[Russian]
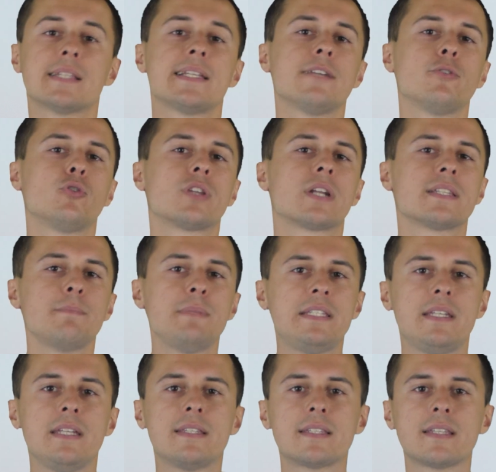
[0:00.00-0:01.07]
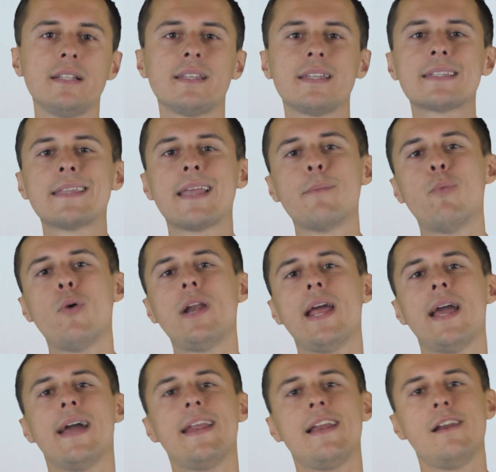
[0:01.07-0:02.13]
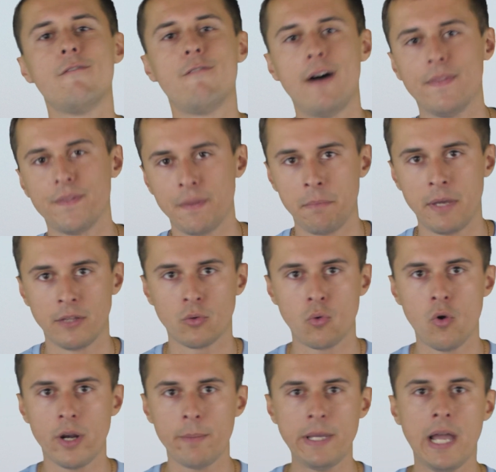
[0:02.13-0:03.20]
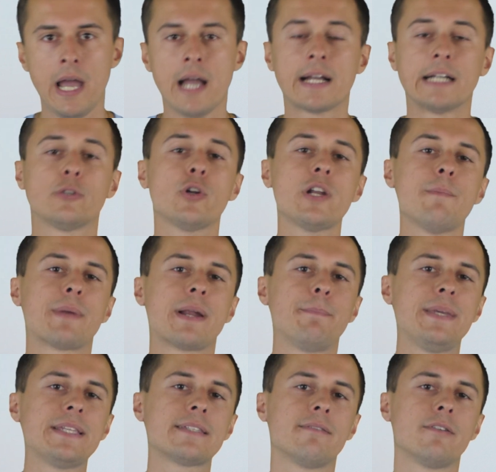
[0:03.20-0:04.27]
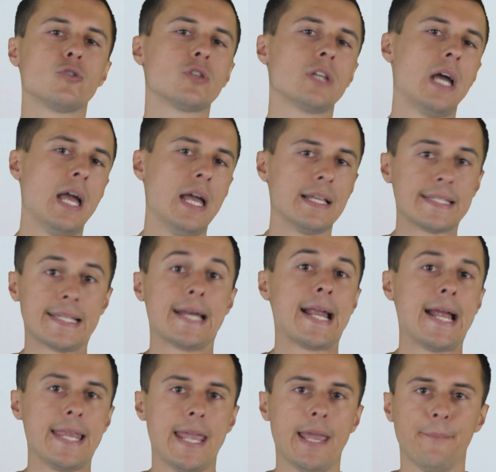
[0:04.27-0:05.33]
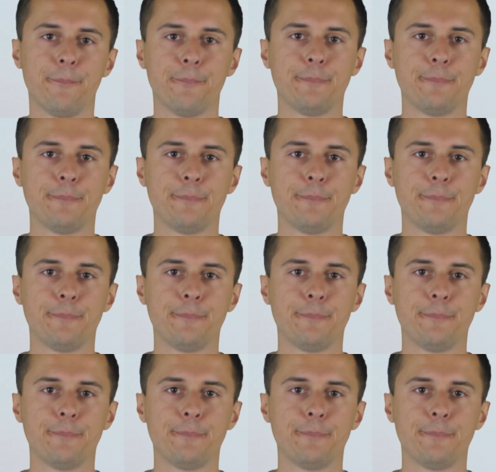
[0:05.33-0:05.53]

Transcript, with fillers: Следует разместить ссылки с наиболее релевантными анкорами, которые прописываются заранее.